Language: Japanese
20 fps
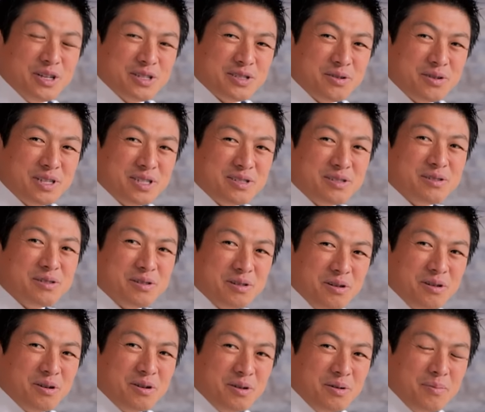それする
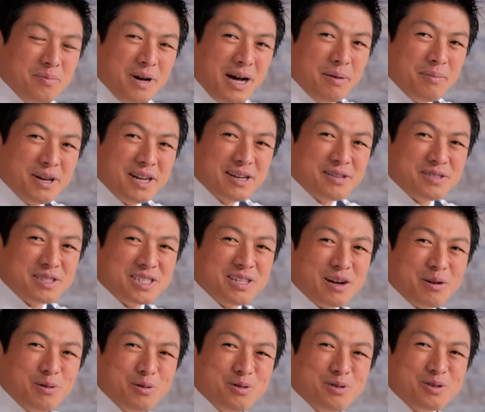と、まあアメリカとし
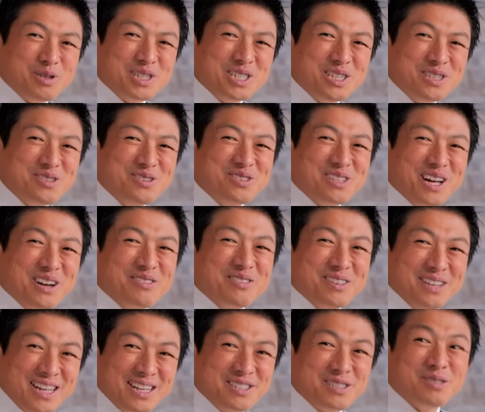てはコントロールしにくくなる
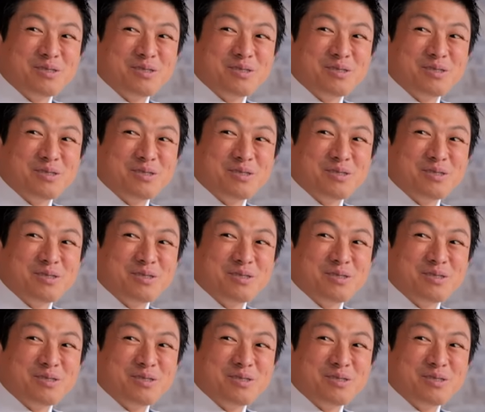んで、